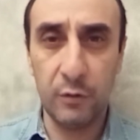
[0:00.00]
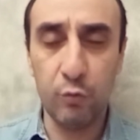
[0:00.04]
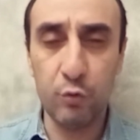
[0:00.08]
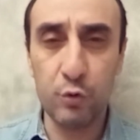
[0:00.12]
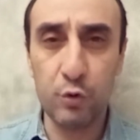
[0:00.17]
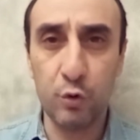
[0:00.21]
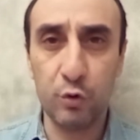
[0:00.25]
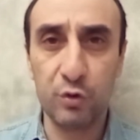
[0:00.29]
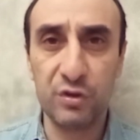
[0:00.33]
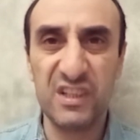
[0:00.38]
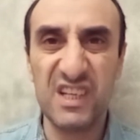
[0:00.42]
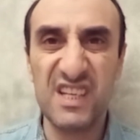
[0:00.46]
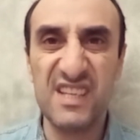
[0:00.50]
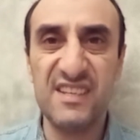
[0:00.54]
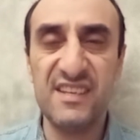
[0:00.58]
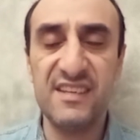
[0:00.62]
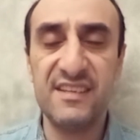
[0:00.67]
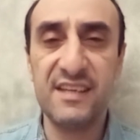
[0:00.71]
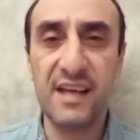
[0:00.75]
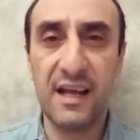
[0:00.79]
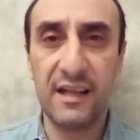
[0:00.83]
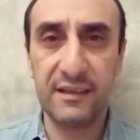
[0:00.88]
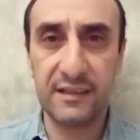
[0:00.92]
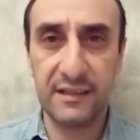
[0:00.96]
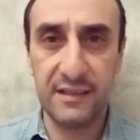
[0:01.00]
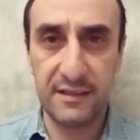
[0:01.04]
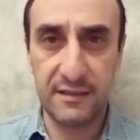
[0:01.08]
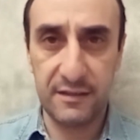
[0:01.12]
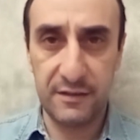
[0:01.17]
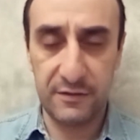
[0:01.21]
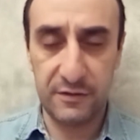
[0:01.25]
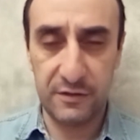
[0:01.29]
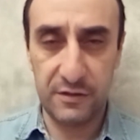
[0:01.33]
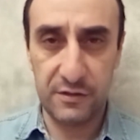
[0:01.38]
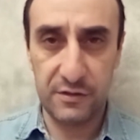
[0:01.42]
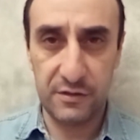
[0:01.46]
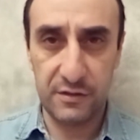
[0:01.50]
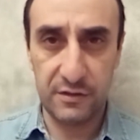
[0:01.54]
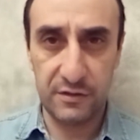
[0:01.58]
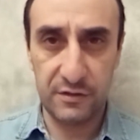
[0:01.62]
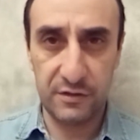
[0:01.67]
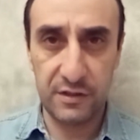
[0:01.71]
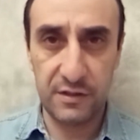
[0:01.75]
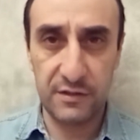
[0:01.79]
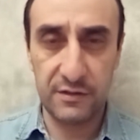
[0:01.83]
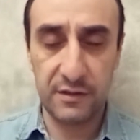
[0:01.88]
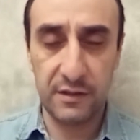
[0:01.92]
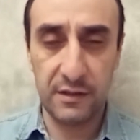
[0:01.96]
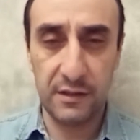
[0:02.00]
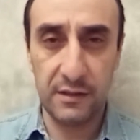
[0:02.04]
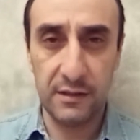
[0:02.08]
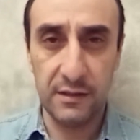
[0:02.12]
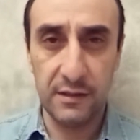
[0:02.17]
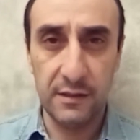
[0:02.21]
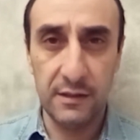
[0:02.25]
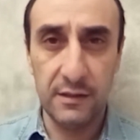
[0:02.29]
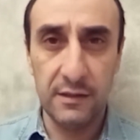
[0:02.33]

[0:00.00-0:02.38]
унесший десятки тысяч жизней